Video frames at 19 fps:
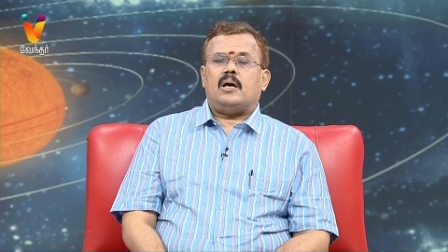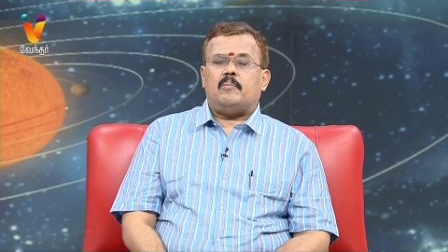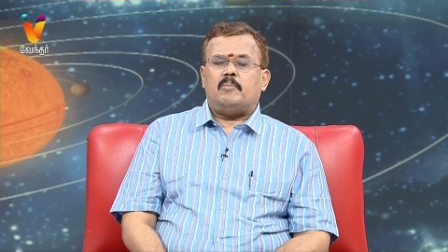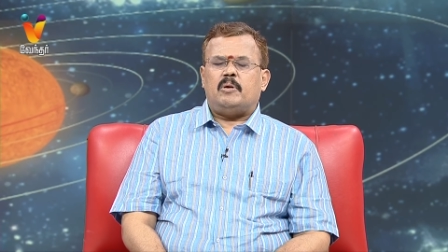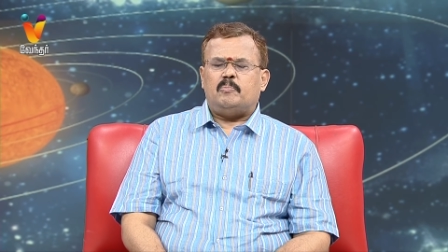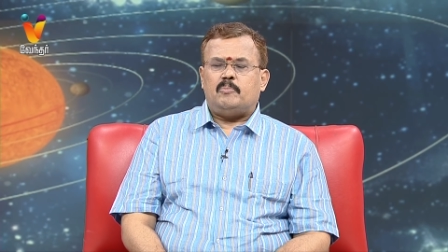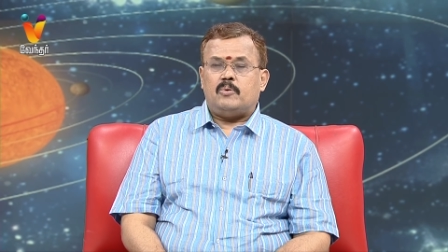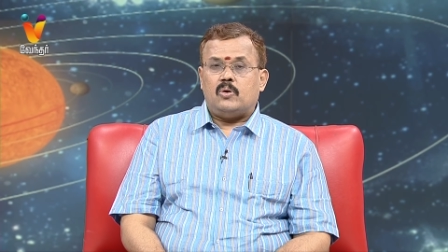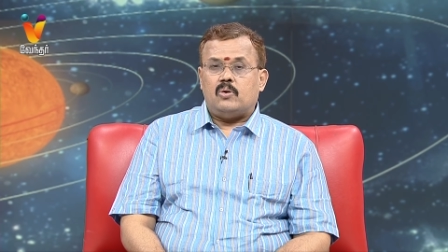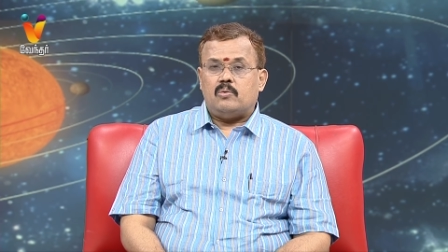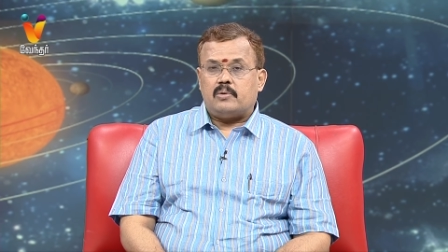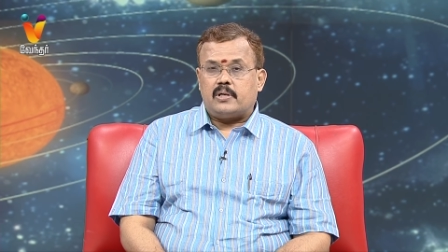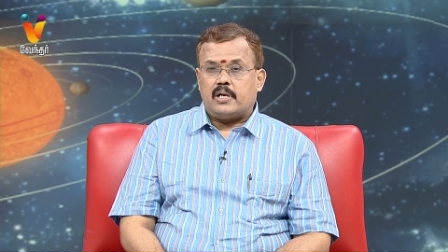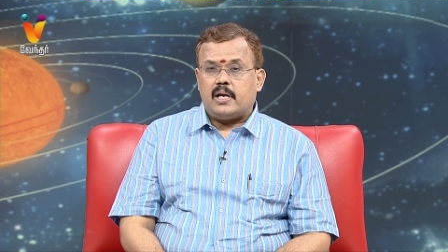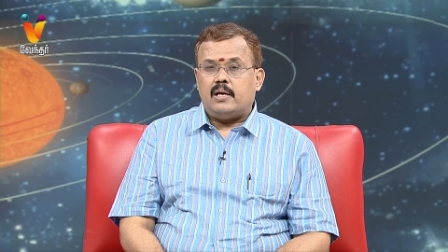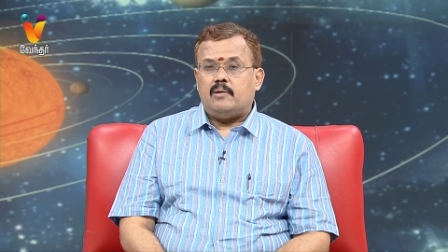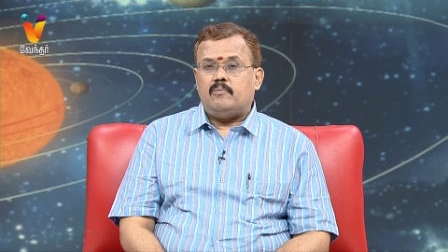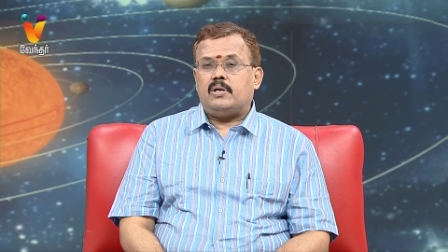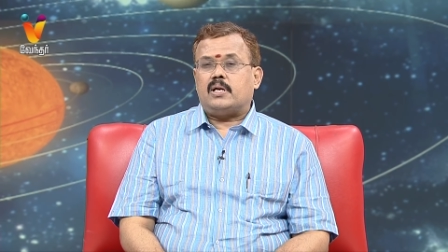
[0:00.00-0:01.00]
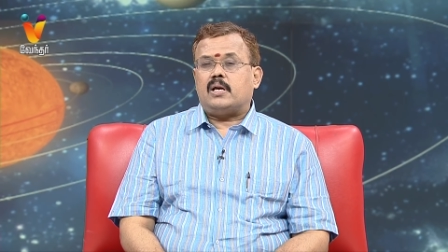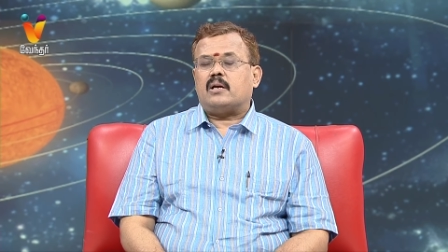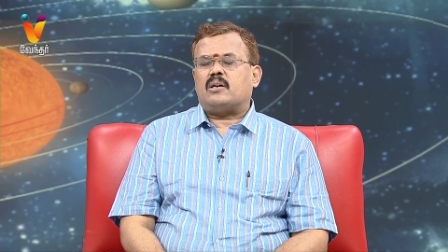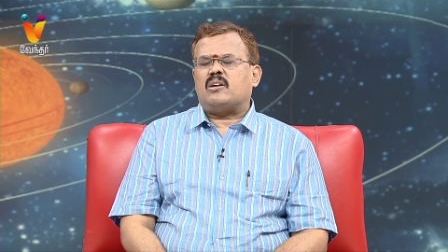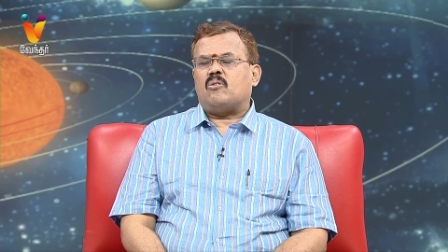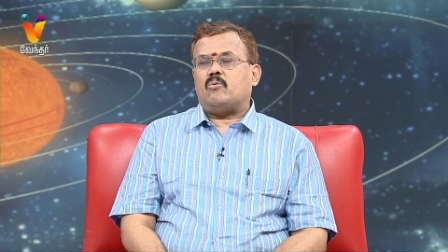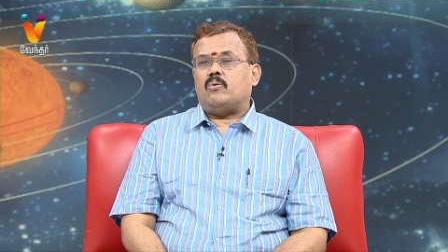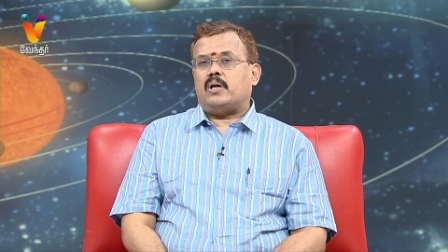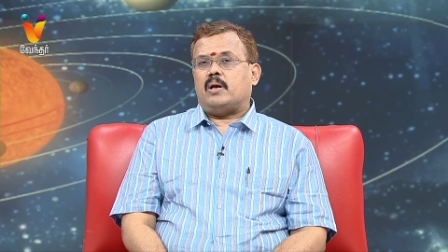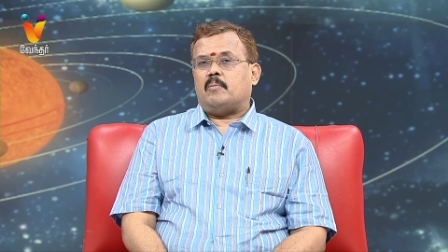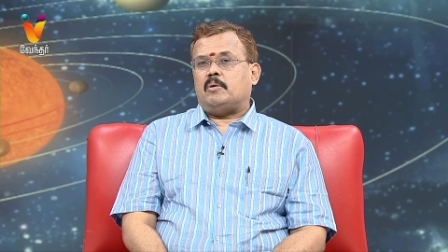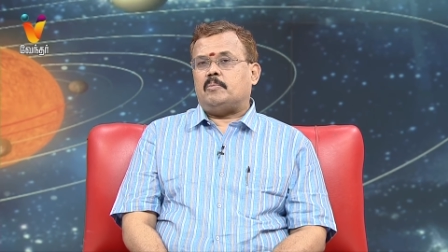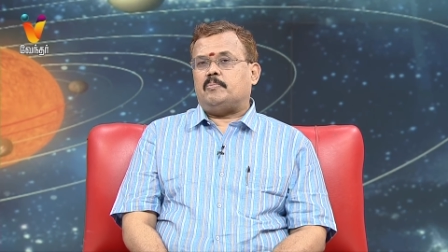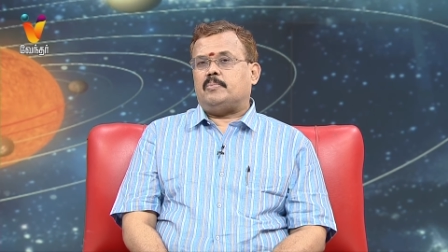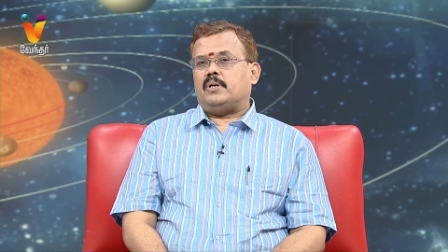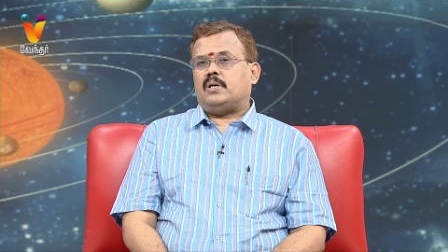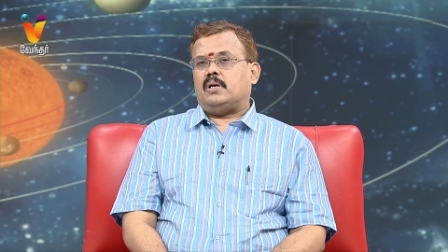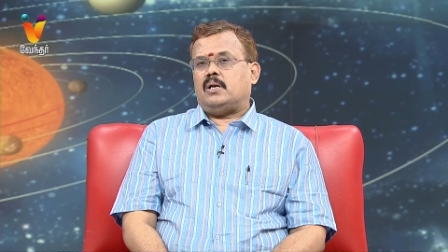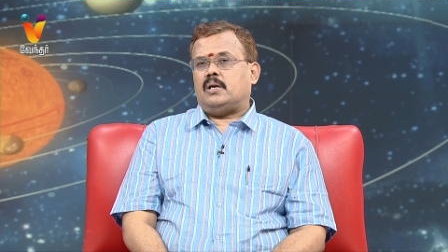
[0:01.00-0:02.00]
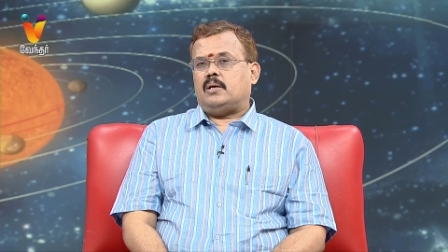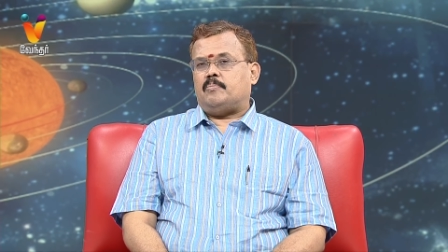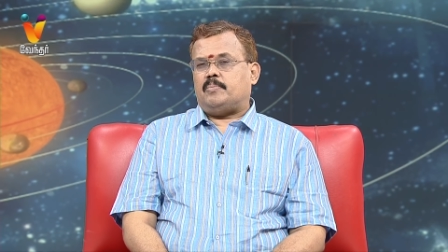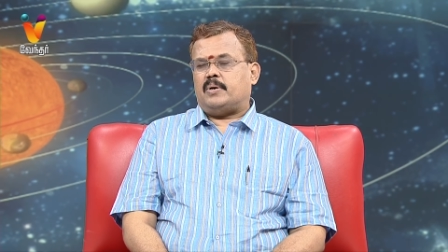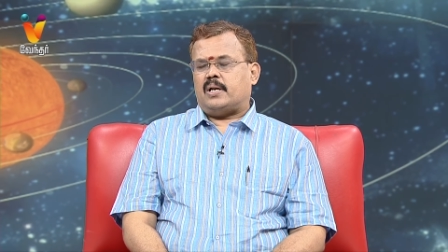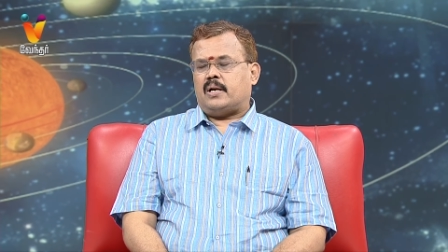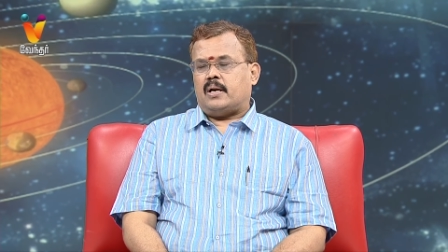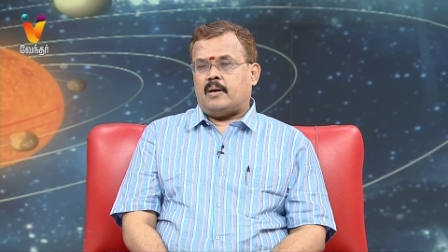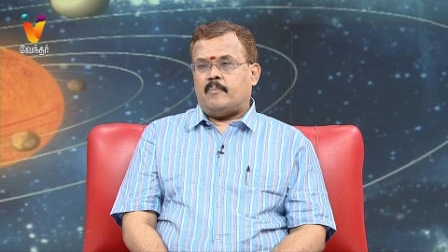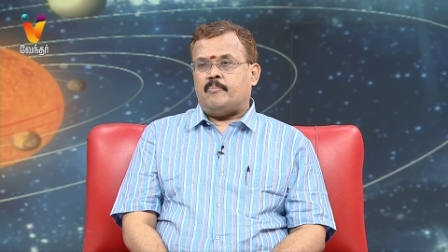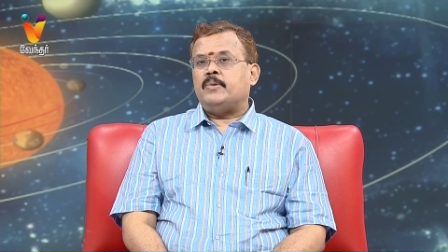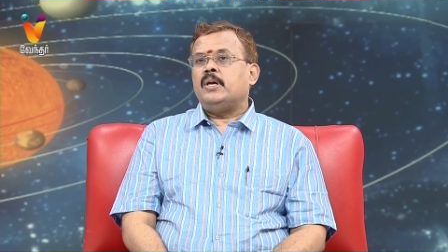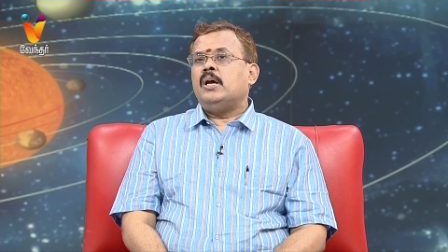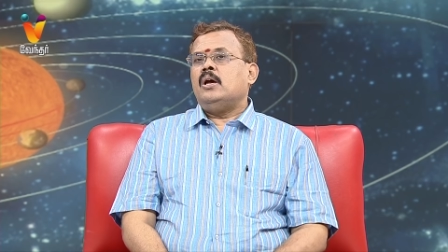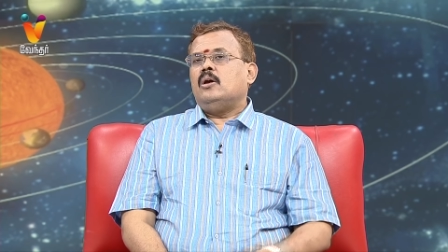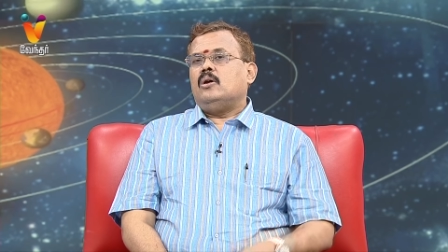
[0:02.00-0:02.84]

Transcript: அமைப்புகளும் கேள்வி கேட்கக்கூடிய அமைப்புகள் ஏற்படலாம்